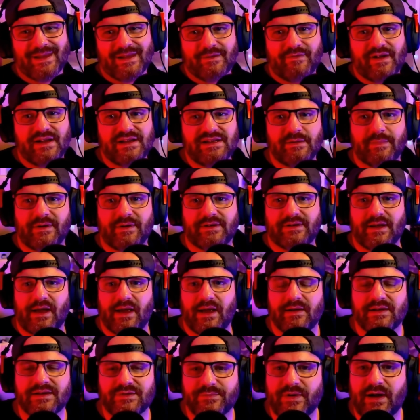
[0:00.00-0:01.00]
Welche Partei?
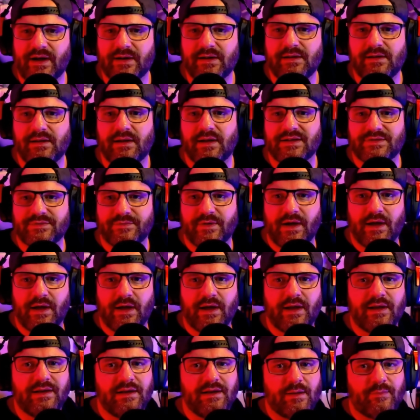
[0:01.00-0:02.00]
Es war die, es
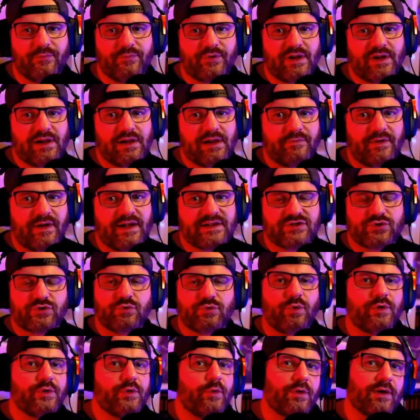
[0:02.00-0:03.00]
war, in dem Fall war es
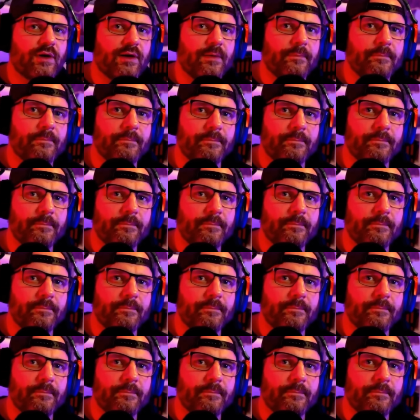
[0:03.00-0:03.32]
Shurioka.